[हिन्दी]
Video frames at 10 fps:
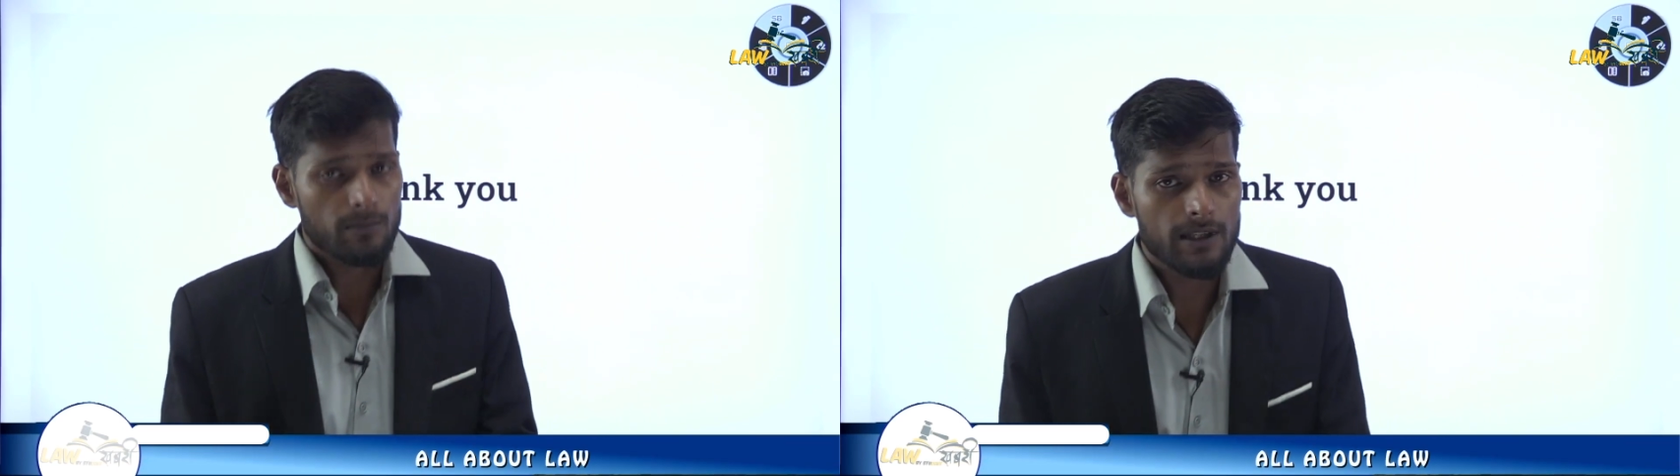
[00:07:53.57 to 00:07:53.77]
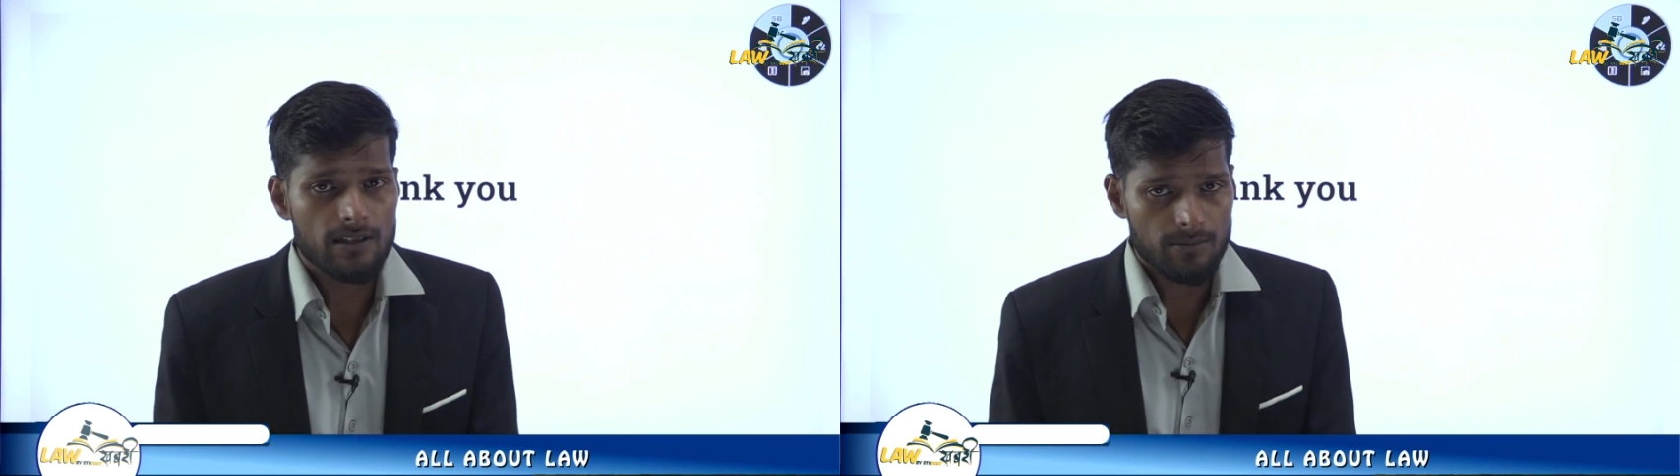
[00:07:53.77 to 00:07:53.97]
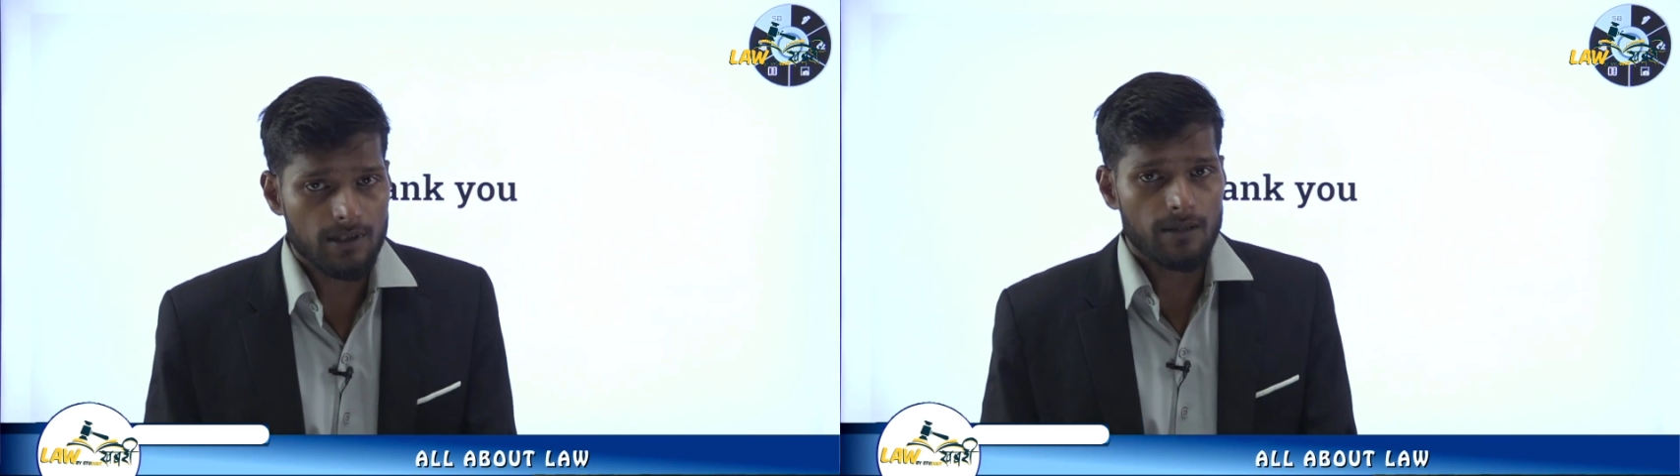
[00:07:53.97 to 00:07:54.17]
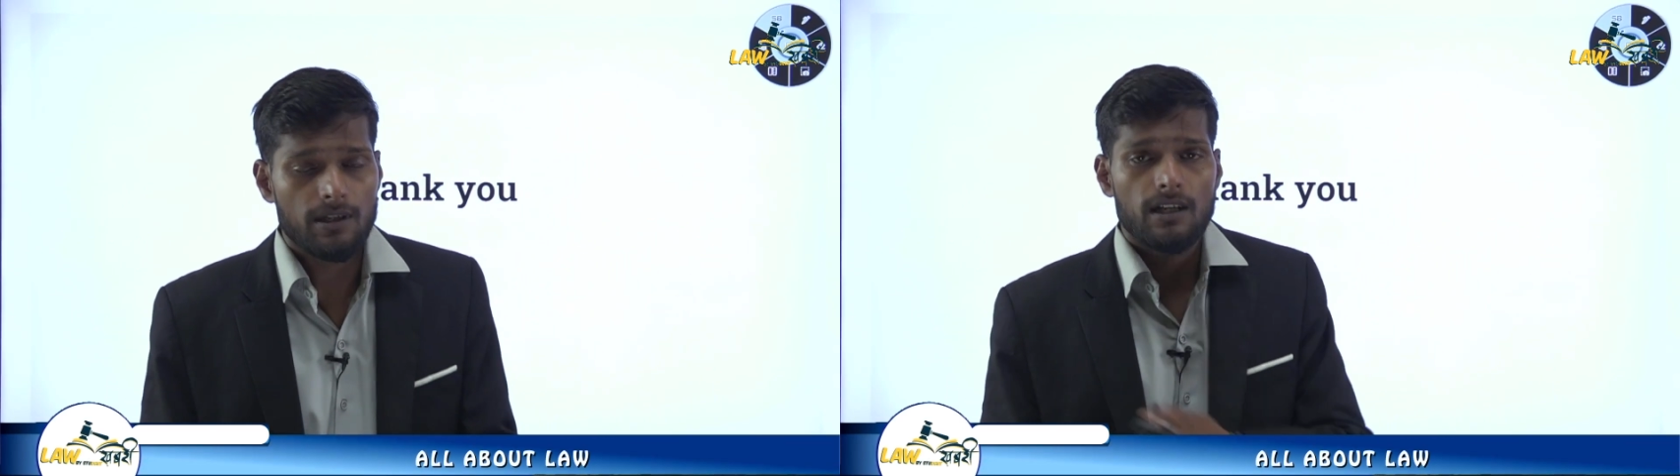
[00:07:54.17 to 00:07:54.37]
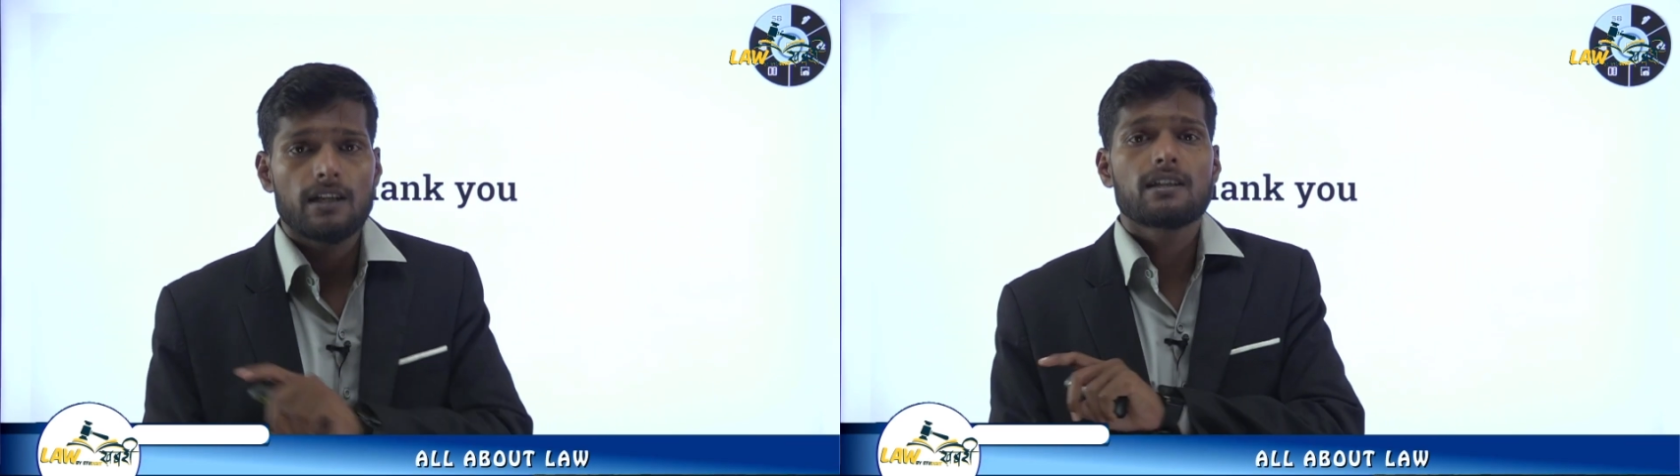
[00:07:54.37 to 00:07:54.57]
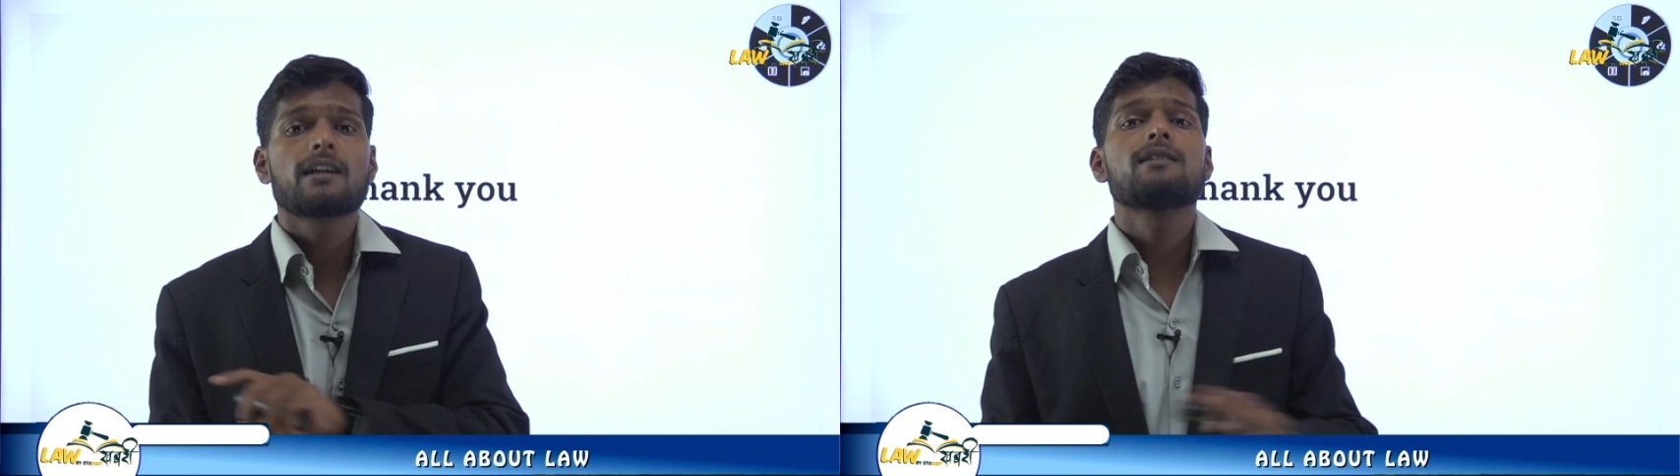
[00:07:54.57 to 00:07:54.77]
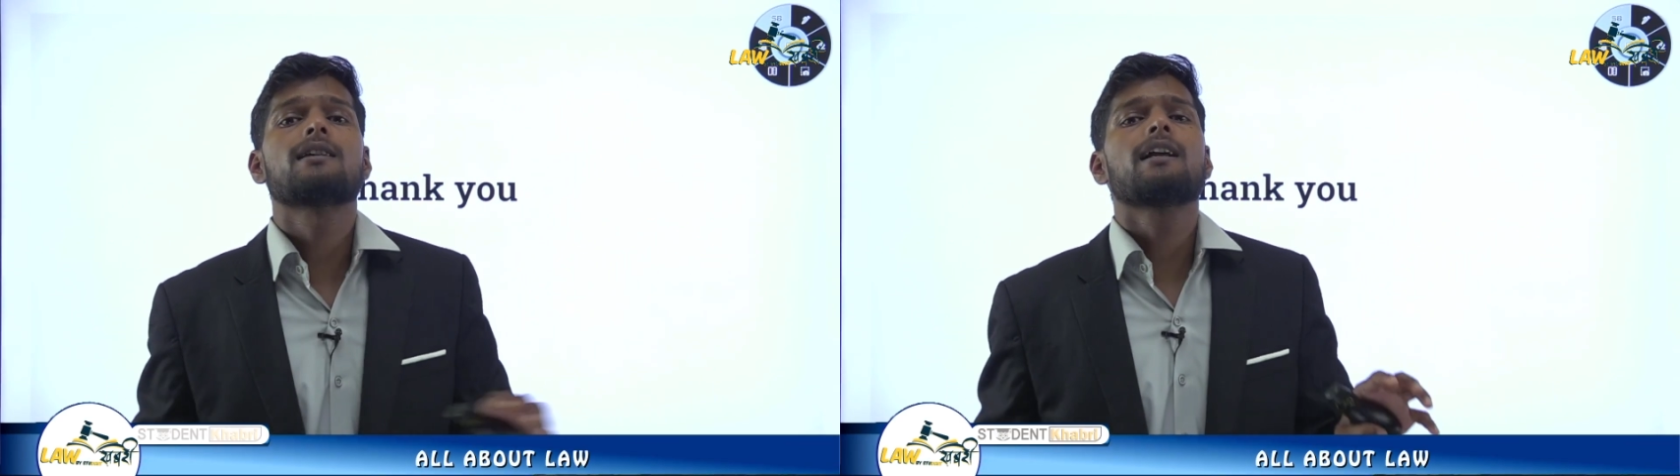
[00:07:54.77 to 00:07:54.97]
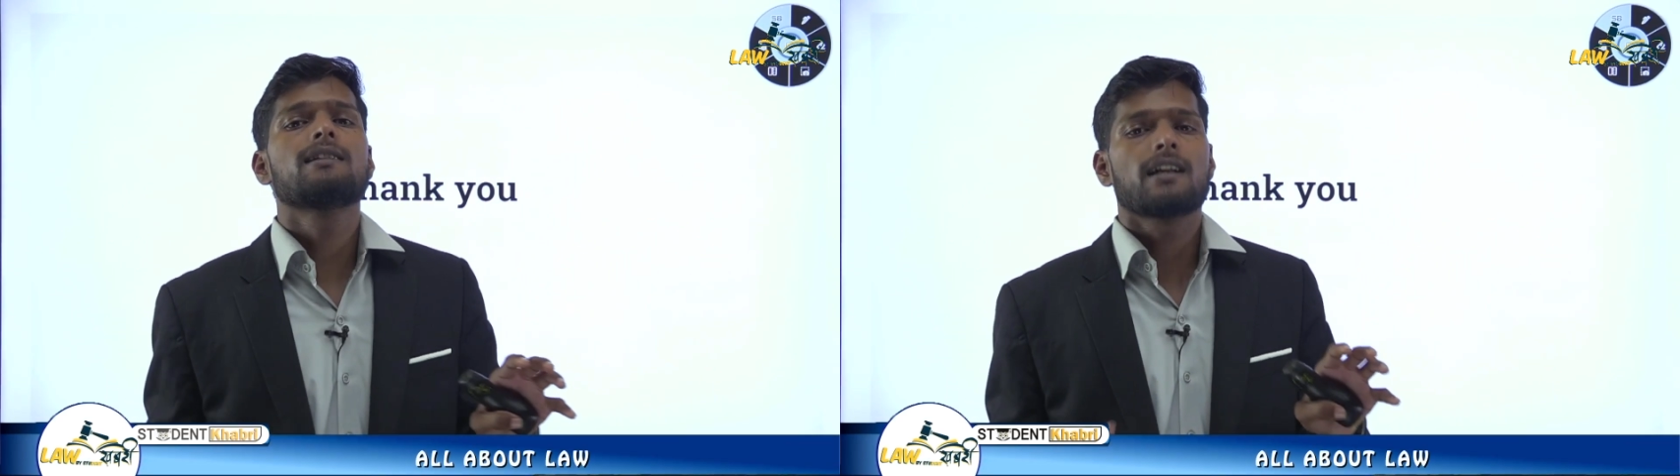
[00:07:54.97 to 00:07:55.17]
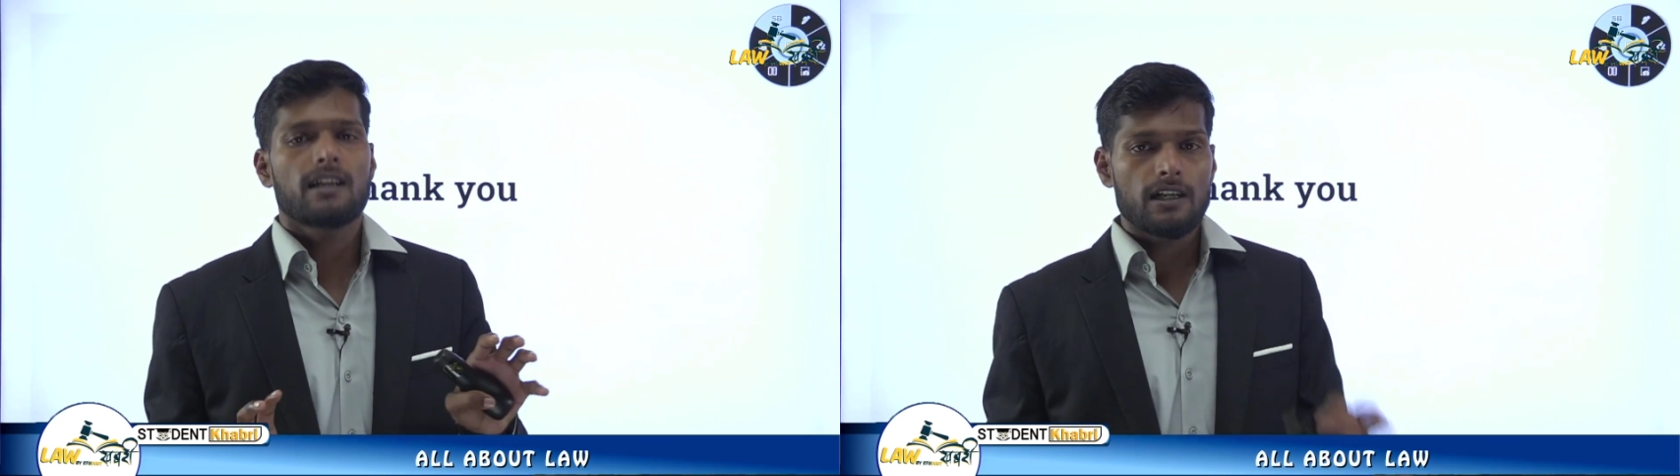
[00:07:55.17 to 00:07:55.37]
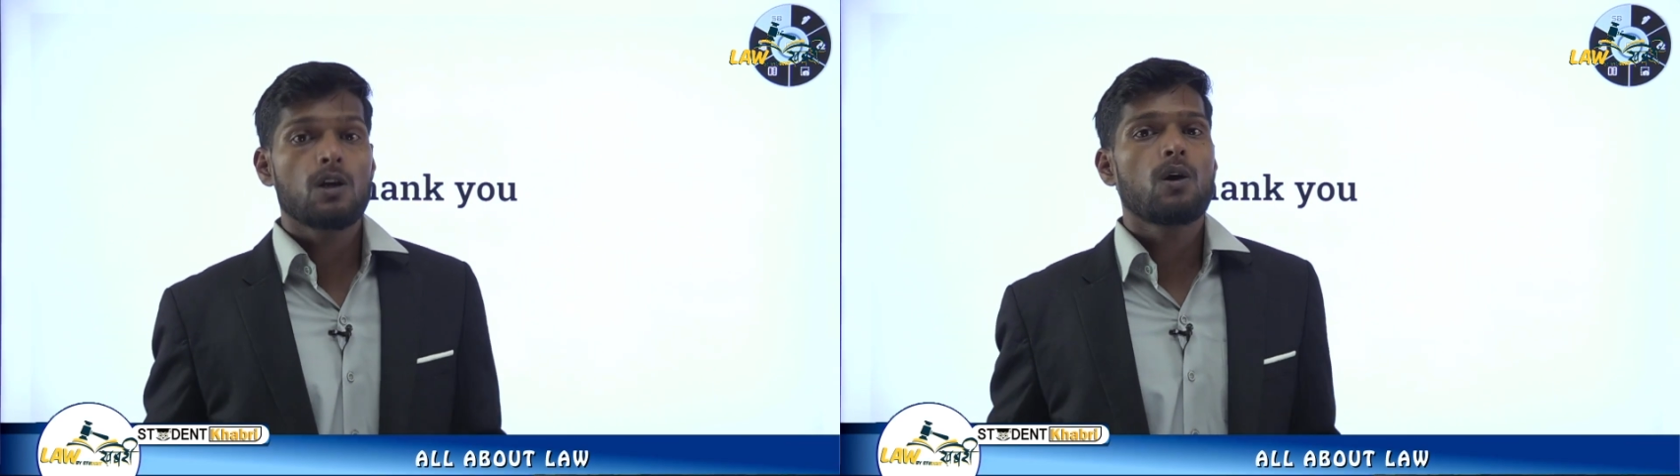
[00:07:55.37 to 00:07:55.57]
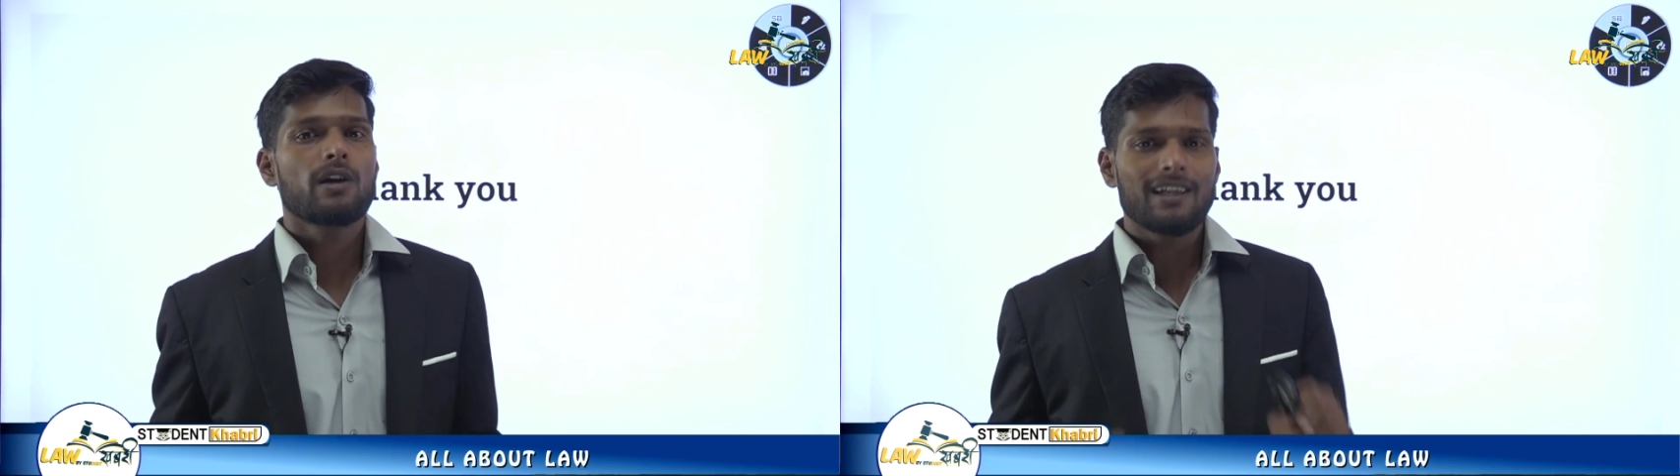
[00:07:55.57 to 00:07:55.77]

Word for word: भी सब्सक्राइब करना है ताकि सारी जानकारी लॉ की